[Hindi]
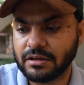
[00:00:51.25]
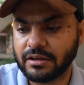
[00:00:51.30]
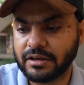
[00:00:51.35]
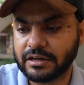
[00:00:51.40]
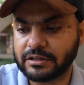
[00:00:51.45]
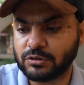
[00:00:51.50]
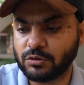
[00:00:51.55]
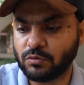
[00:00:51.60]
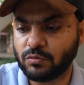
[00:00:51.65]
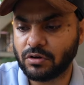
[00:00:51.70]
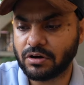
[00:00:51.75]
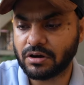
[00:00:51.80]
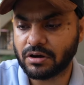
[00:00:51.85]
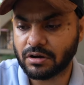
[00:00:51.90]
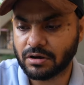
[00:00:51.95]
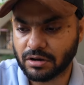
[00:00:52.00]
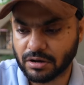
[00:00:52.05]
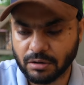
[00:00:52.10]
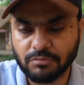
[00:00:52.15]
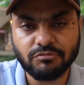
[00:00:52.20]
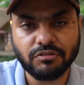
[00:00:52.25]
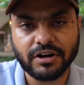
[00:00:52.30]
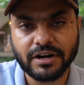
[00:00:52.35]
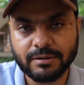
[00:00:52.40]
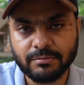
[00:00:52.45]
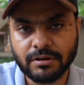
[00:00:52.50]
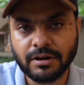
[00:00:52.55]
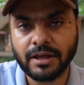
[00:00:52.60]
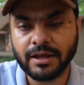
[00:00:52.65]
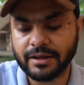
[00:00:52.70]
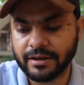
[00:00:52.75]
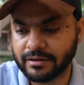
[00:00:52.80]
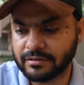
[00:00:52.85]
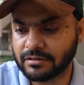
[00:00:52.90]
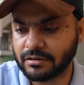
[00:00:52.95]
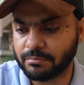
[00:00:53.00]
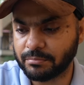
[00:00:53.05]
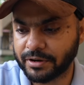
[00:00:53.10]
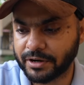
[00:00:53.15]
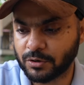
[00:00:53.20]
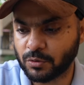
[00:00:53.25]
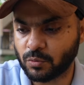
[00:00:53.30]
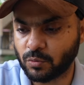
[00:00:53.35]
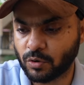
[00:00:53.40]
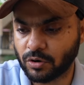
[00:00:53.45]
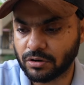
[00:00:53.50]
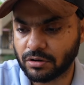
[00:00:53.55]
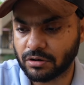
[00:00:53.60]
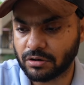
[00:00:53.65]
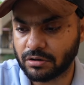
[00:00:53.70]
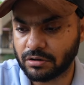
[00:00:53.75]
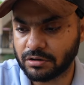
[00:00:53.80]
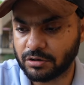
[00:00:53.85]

एक तो वो कंफर्टेबल हैं एज़ कम्पेयर टू वॉट